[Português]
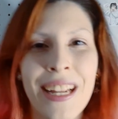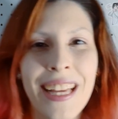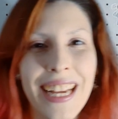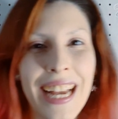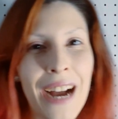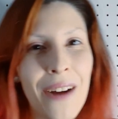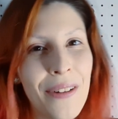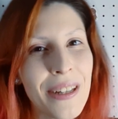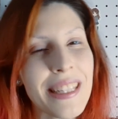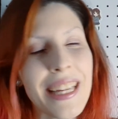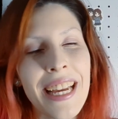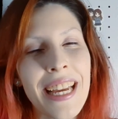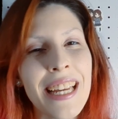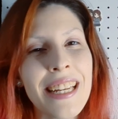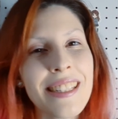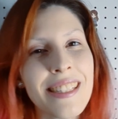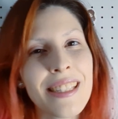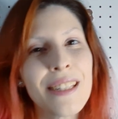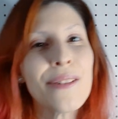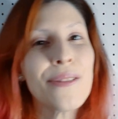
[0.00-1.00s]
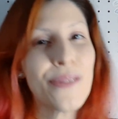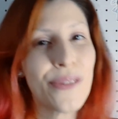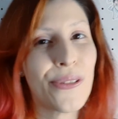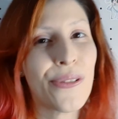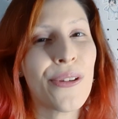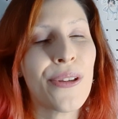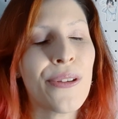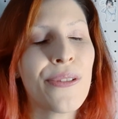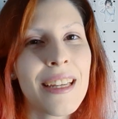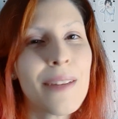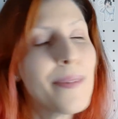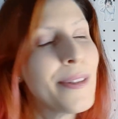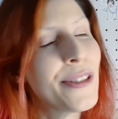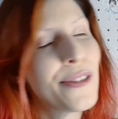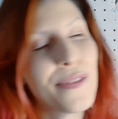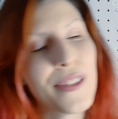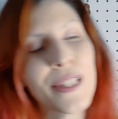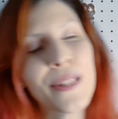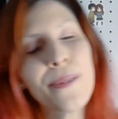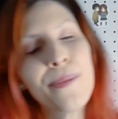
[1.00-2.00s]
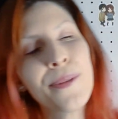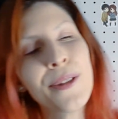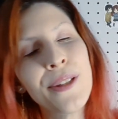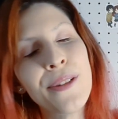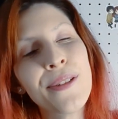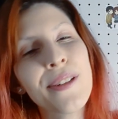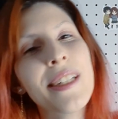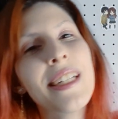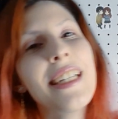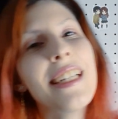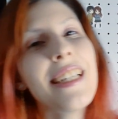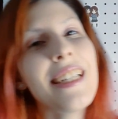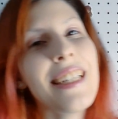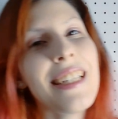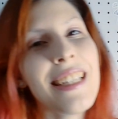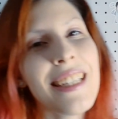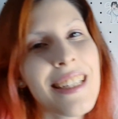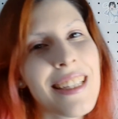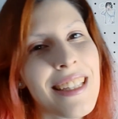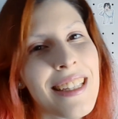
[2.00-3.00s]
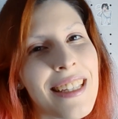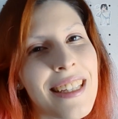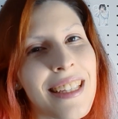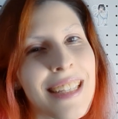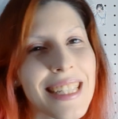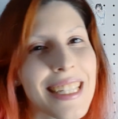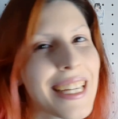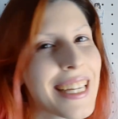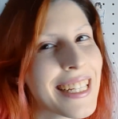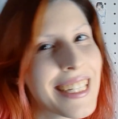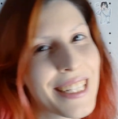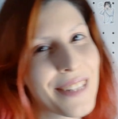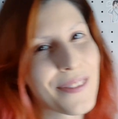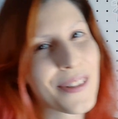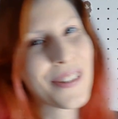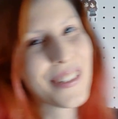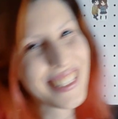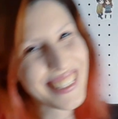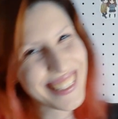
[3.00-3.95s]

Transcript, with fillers: legal, vai estar realizando um sonho. Eu me divirto muito e é incrível.